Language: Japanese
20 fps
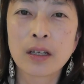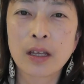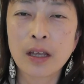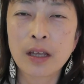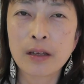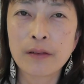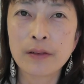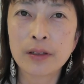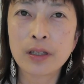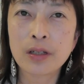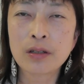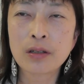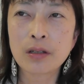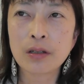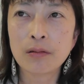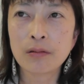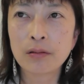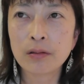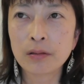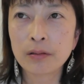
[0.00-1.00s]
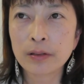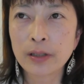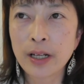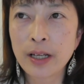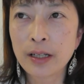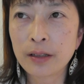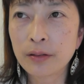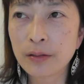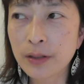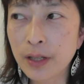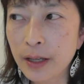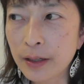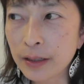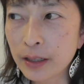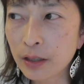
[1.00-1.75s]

えー、私のクライアントさ